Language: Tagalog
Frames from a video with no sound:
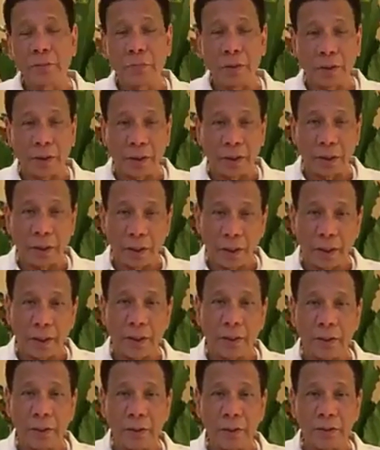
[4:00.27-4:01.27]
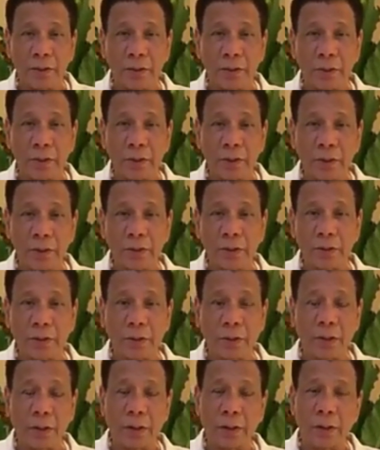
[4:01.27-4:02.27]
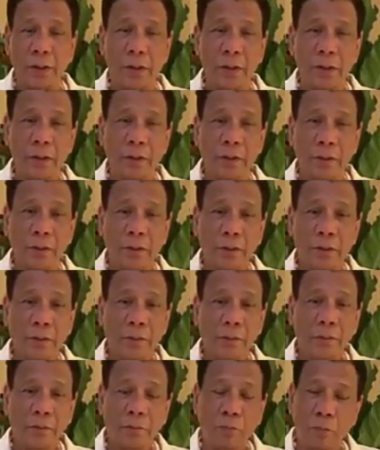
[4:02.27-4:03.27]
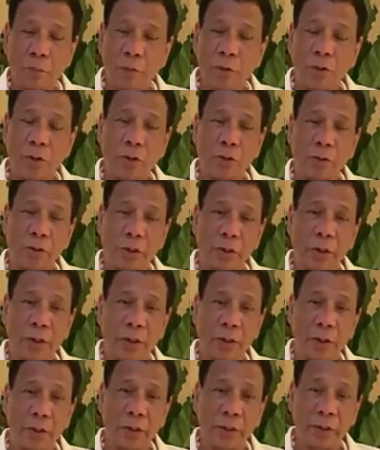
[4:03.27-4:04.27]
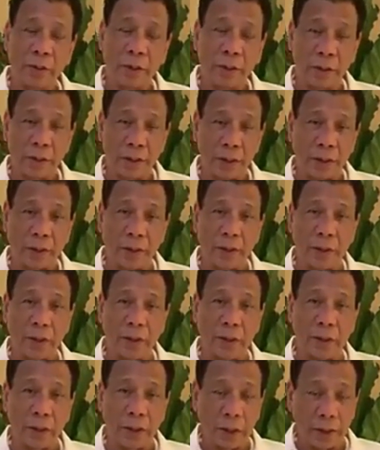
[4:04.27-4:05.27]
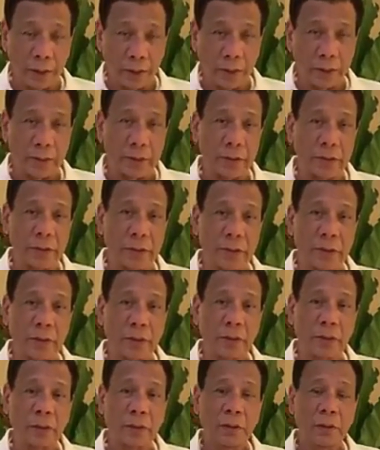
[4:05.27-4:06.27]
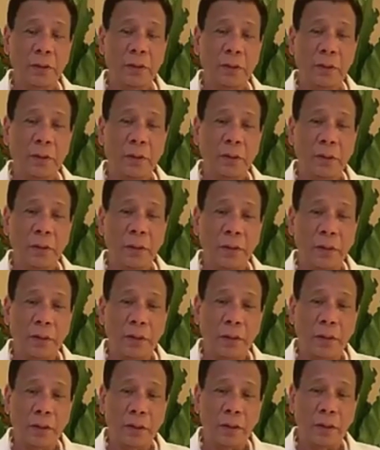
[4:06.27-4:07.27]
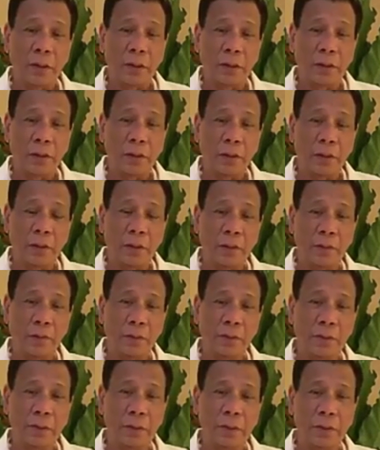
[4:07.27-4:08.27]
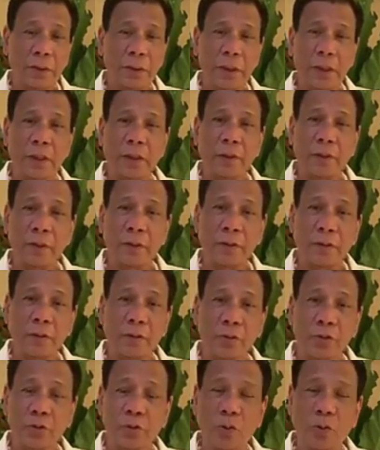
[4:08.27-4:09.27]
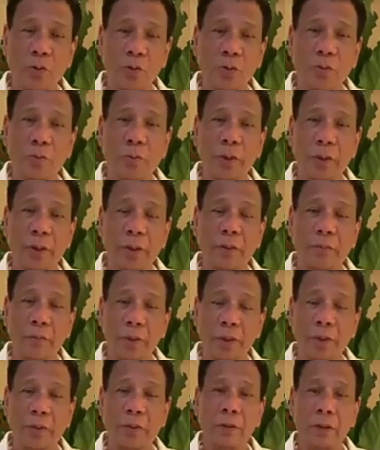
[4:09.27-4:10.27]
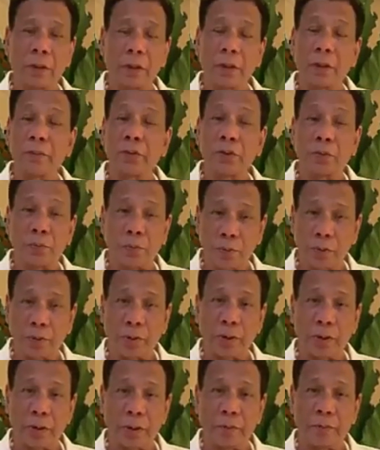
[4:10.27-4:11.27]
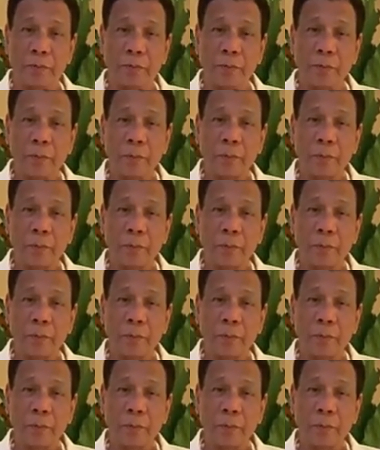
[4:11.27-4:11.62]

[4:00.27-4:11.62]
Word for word: the better guy. He's, he's the uh, more uh, direct and honest. Uh, siya ang gusto kong maging mayor. I am supporting him.